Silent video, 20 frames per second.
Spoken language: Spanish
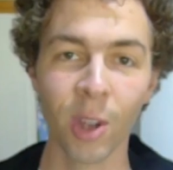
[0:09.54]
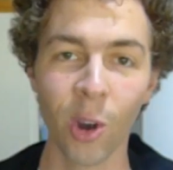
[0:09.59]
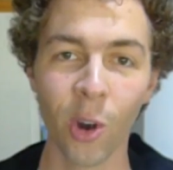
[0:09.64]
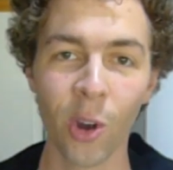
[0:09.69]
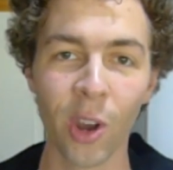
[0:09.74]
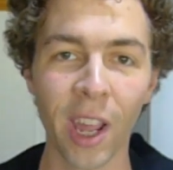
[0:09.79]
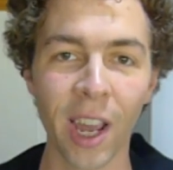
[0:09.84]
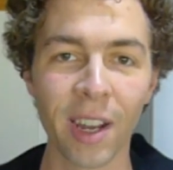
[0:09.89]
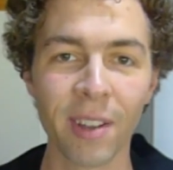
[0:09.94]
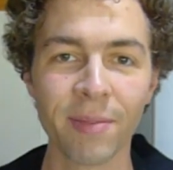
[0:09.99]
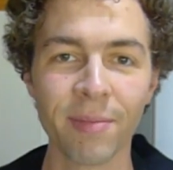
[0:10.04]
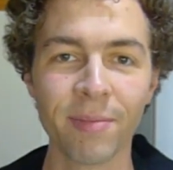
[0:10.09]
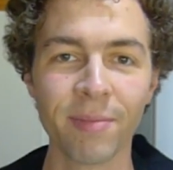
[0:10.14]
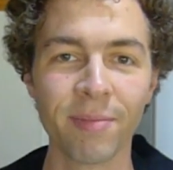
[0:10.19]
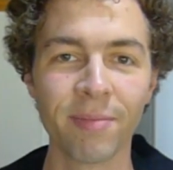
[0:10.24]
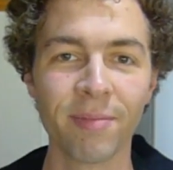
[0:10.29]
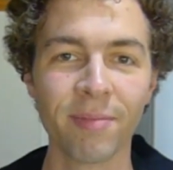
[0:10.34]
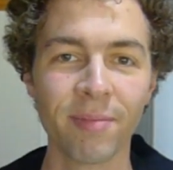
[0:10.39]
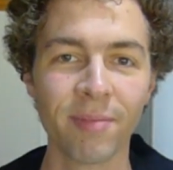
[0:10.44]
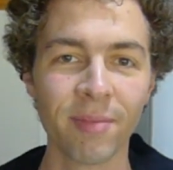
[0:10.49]
Hola,
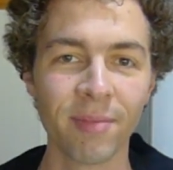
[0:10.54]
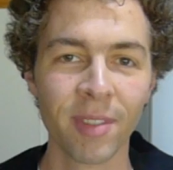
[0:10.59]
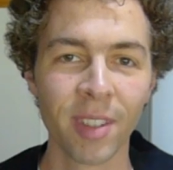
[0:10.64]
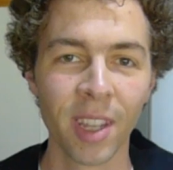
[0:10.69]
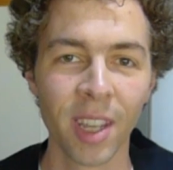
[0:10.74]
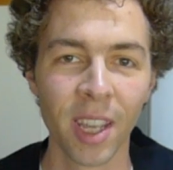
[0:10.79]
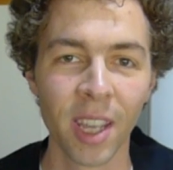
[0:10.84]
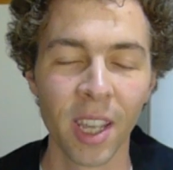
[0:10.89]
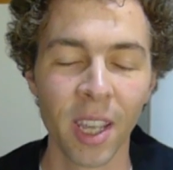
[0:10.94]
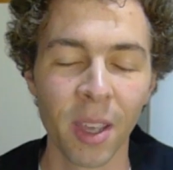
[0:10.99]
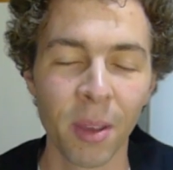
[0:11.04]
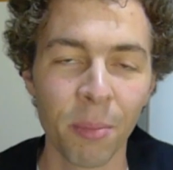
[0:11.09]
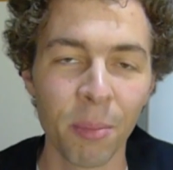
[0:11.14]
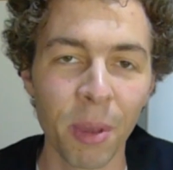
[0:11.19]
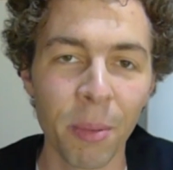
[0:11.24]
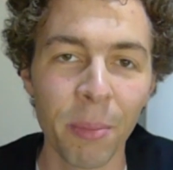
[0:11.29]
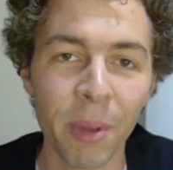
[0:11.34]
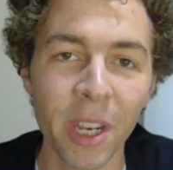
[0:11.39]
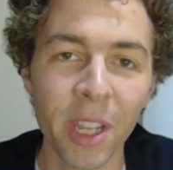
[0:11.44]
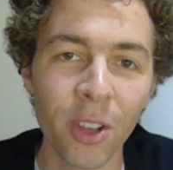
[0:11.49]

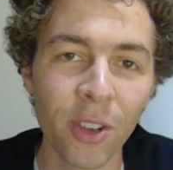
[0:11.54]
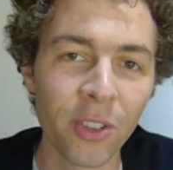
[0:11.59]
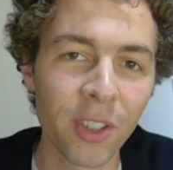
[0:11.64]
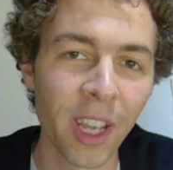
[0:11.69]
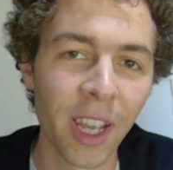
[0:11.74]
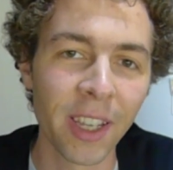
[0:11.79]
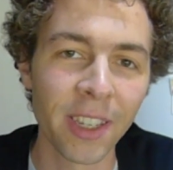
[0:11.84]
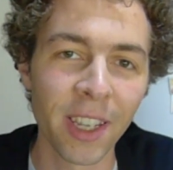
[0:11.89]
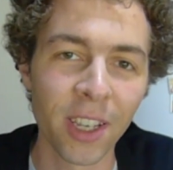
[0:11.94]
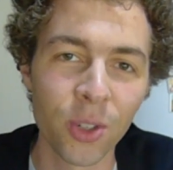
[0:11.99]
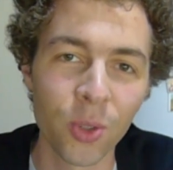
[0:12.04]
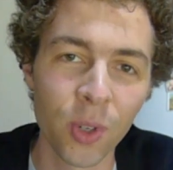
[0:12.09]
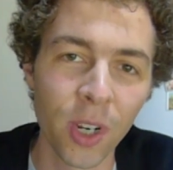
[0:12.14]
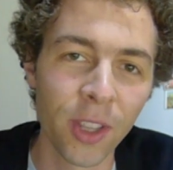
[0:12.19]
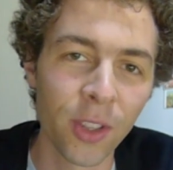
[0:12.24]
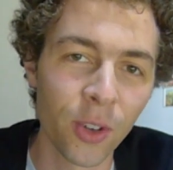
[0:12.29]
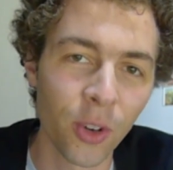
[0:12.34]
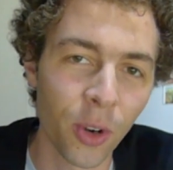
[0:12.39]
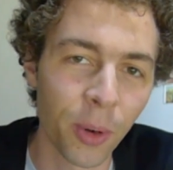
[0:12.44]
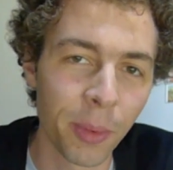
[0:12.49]
bienvenidos a
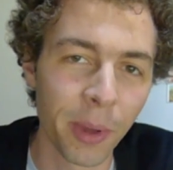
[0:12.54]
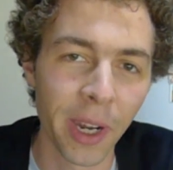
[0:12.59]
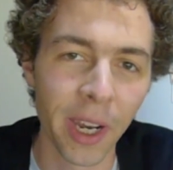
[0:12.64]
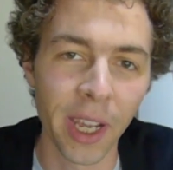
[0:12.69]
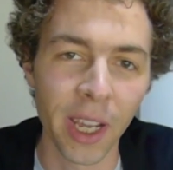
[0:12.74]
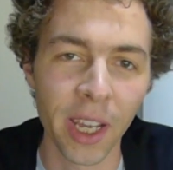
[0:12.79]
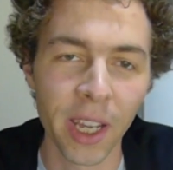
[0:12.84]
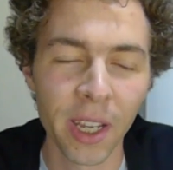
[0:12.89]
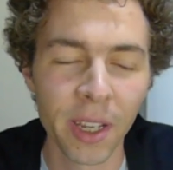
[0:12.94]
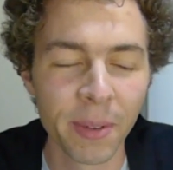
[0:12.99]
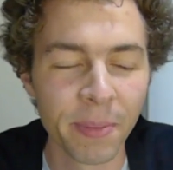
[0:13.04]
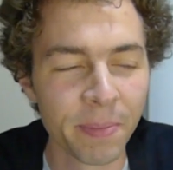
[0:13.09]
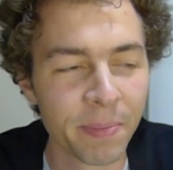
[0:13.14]
Desayunando con Merengue.